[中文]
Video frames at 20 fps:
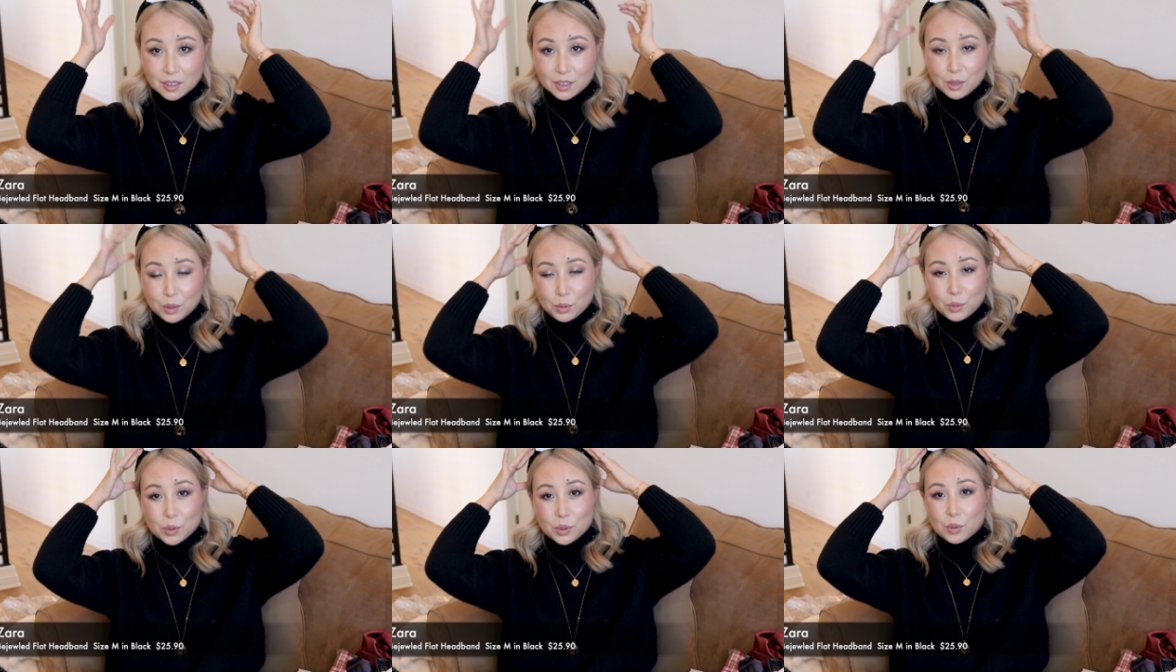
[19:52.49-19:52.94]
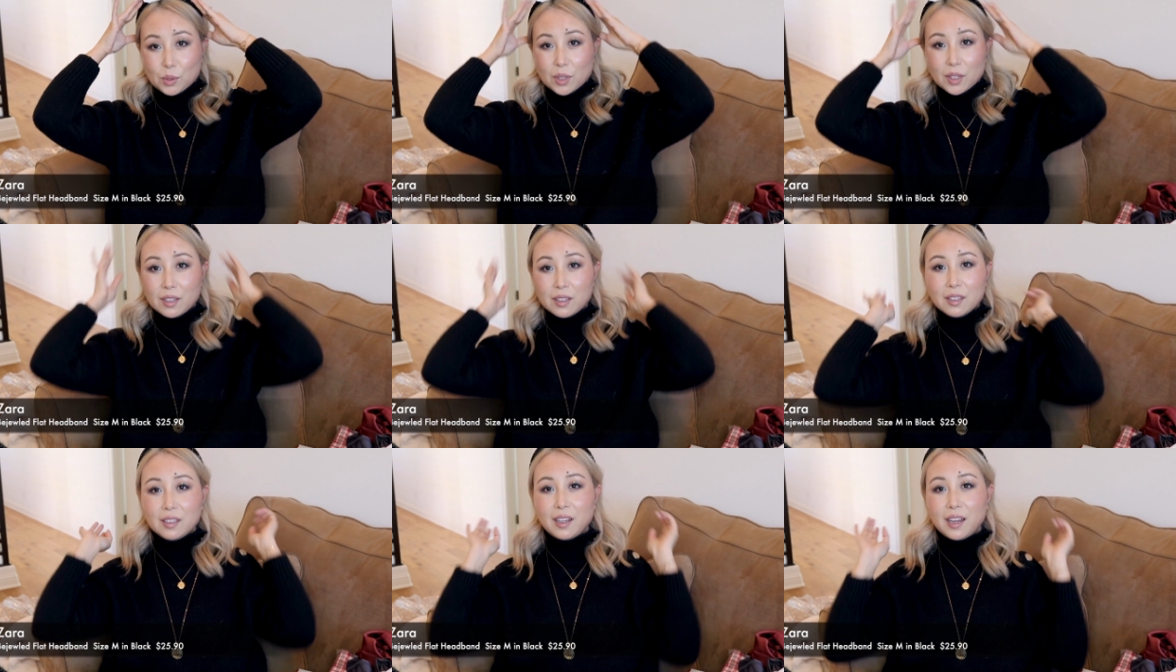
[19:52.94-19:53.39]
因为我觉
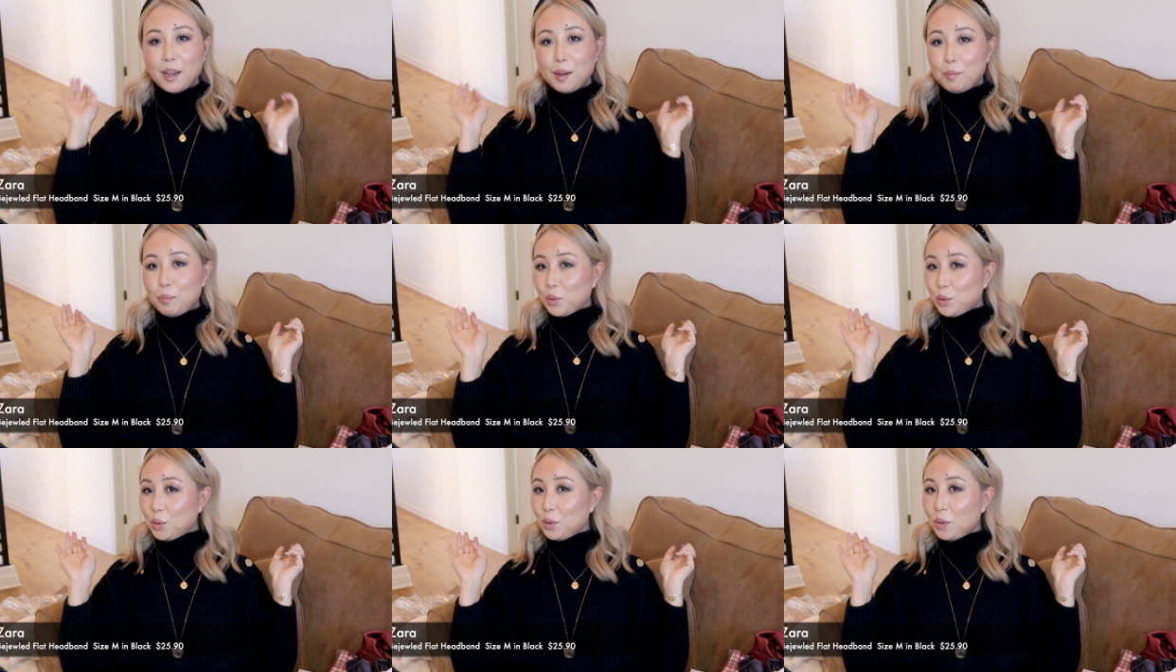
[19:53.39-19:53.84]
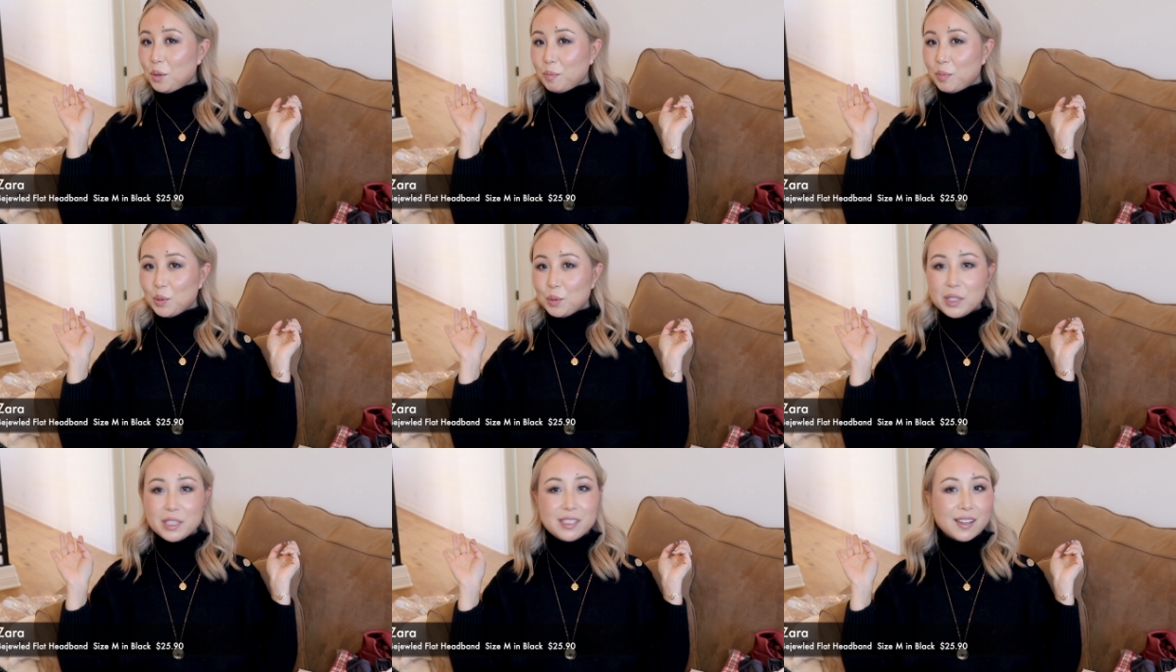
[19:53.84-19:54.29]
得还不错，
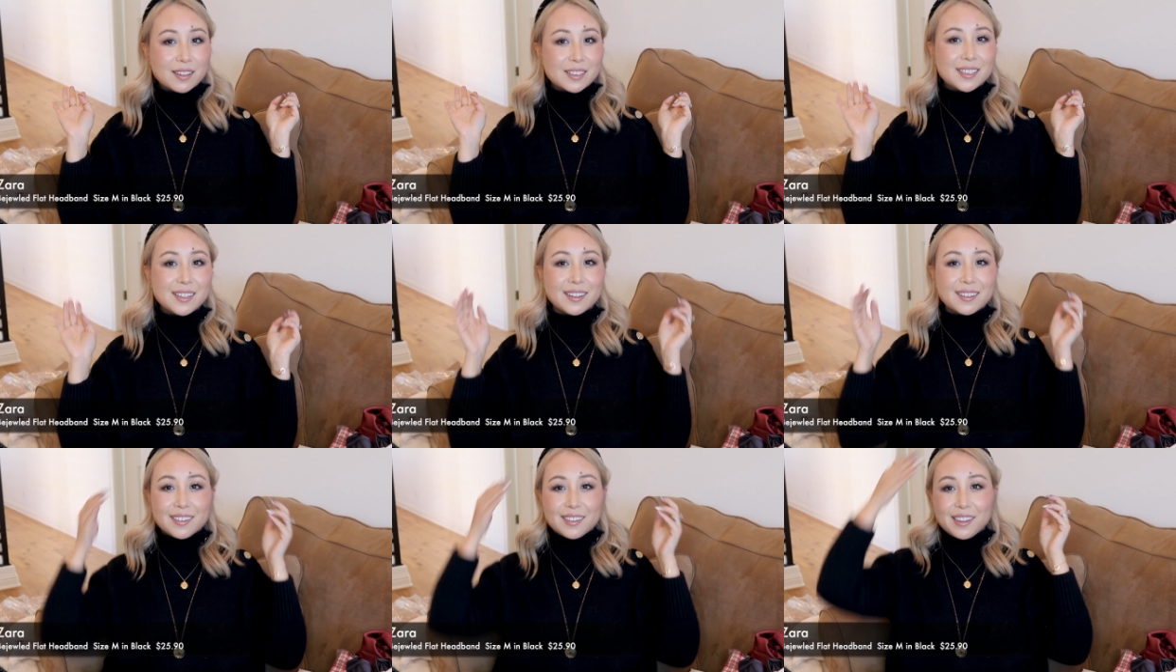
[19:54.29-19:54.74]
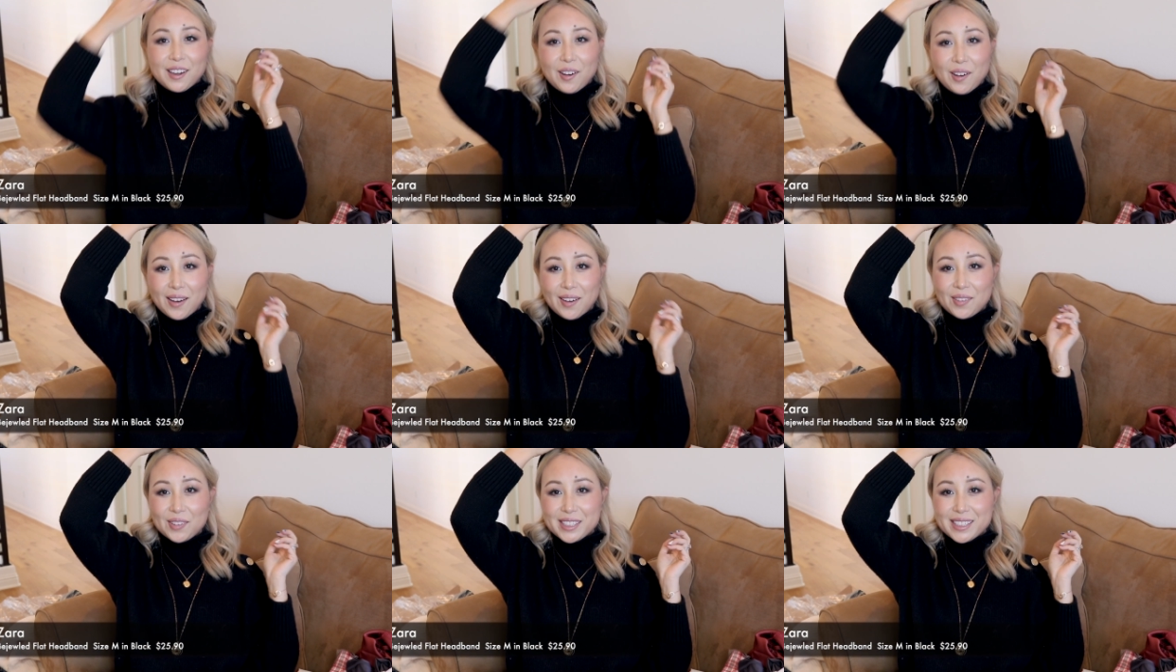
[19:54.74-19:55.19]
比我想象的要
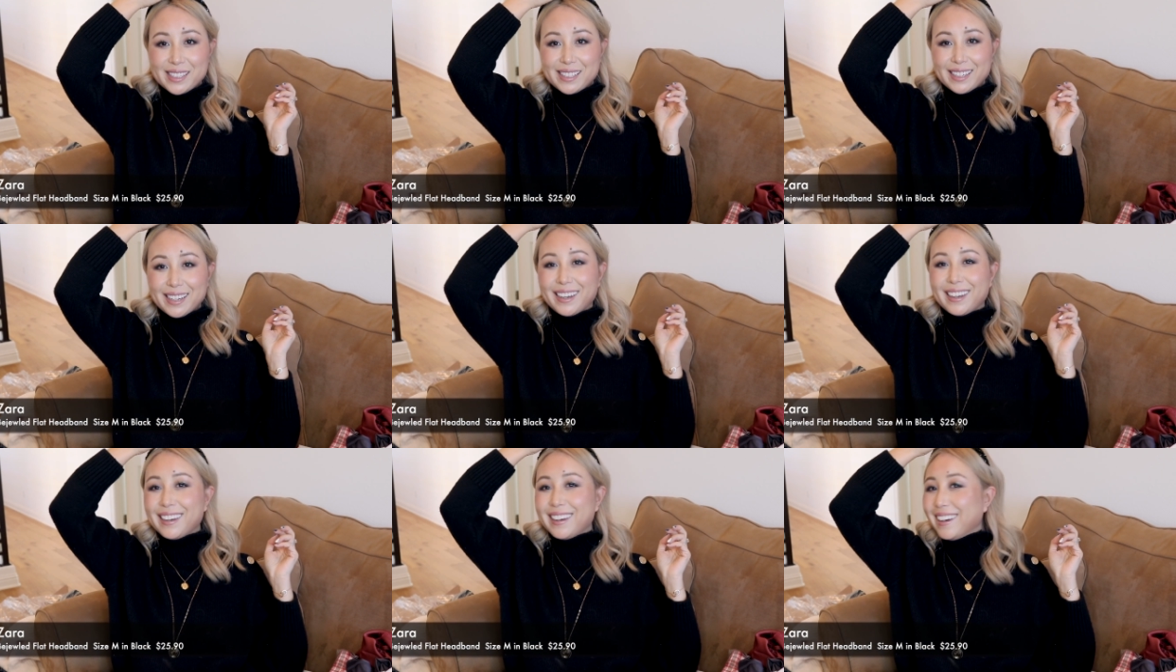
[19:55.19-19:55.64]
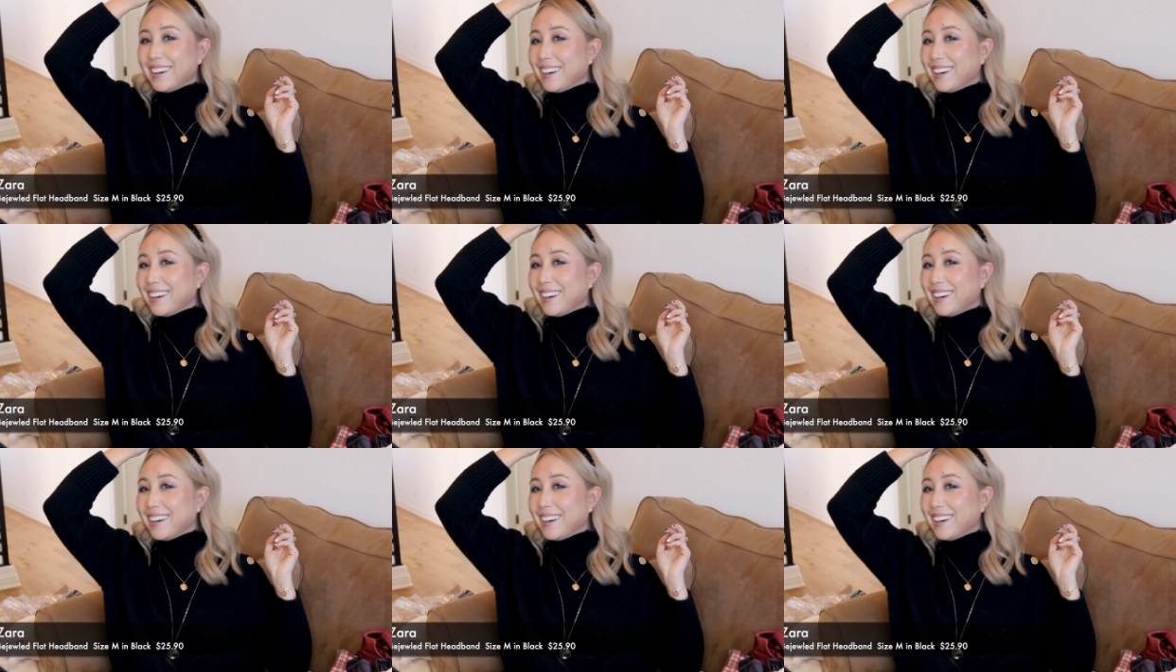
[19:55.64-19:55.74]
好一些。